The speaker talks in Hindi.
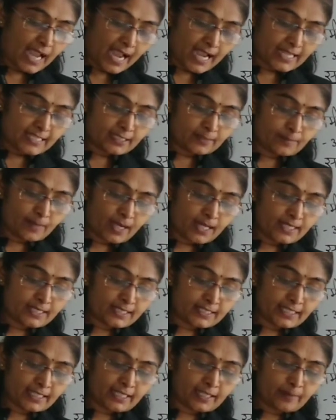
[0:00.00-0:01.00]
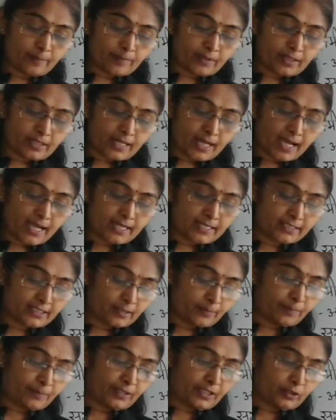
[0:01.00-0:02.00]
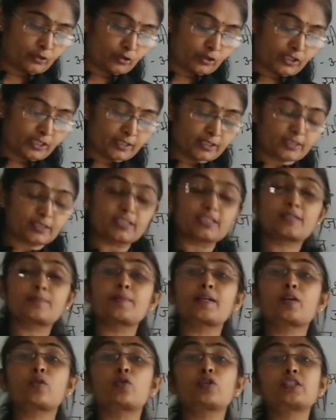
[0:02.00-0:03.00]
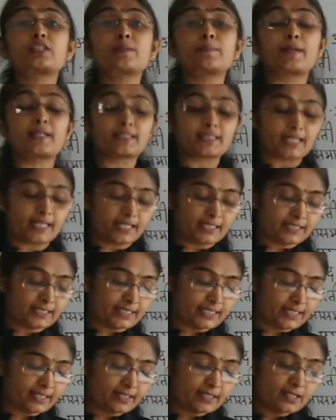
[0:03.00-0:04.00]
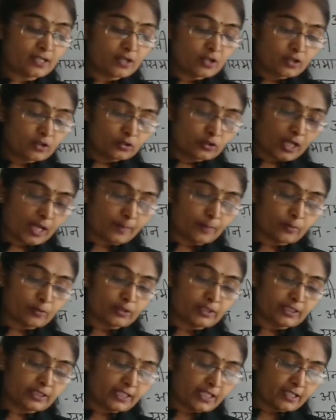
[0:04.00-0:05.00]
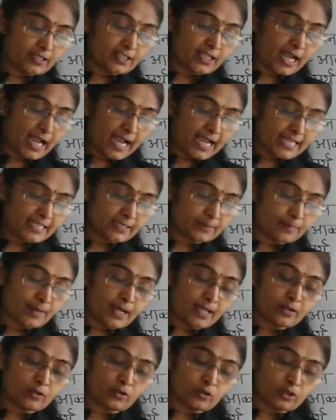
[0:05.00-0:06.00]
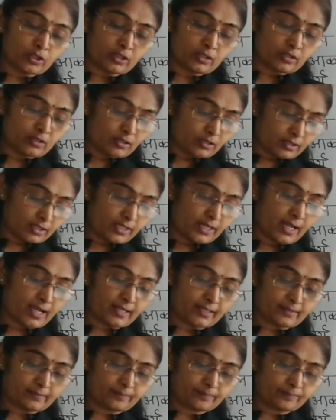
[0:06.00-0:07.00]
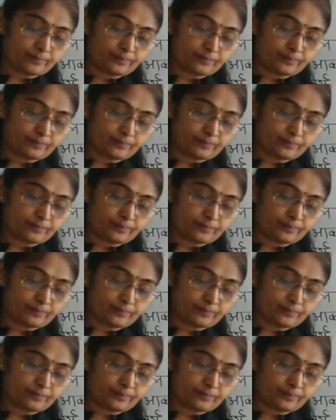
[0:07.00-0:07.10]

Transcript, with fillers: आसमान सेब अनार सब की तो ये इसमें कौन सी मात्रा एक सी है तो आपको लिखनी है आसमान और अनार